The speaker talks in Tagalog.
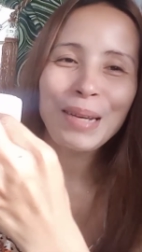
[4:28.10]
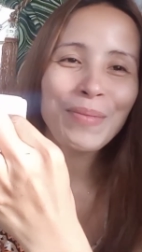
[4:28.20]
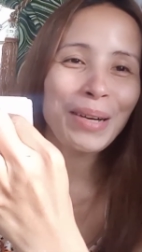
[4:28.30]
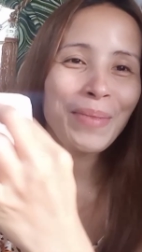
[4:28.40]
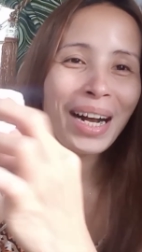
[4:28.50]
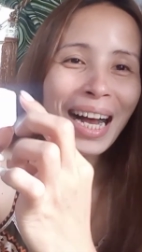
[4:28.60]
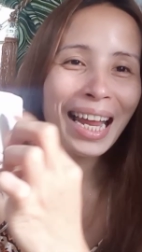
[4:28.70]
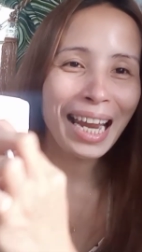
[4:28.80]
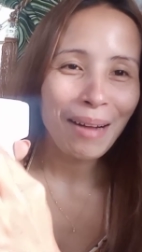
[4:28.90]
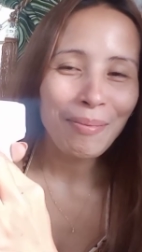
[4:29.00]
name ng mga
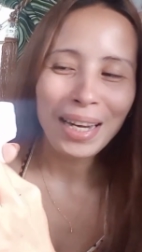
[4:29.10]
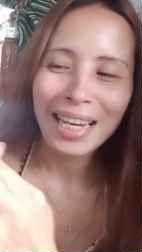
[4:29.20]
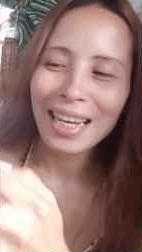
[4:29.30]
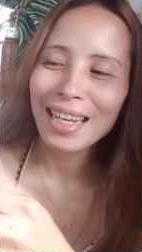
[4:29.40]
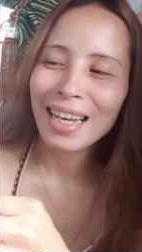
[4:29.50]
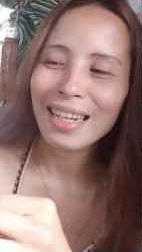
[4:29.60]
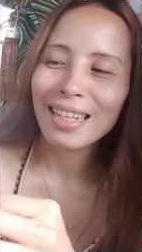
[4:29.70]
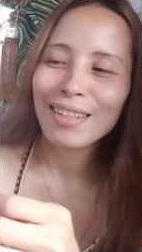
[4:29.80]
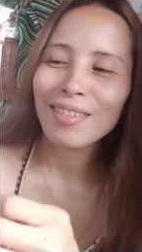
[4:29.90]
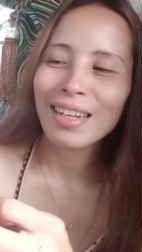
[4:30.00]
halaman. Ayan,
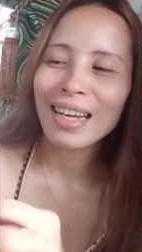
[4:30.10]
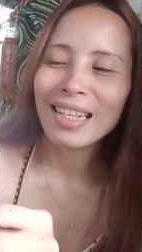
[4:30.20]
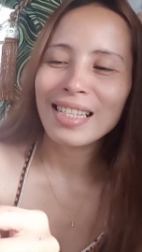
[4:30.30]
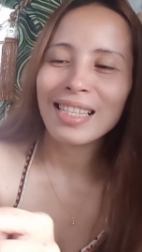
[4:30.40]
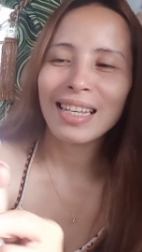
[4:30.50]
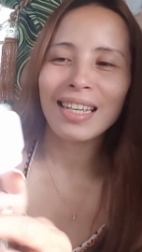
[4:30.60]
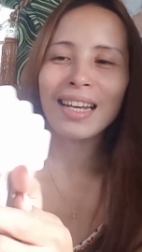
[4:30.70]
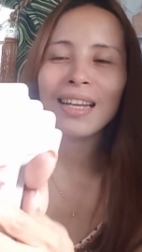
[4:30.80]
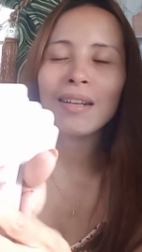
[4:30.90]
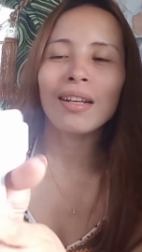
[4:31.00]
dito guys.
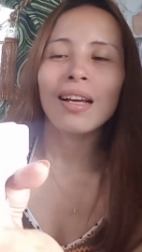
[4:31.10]
Ayan.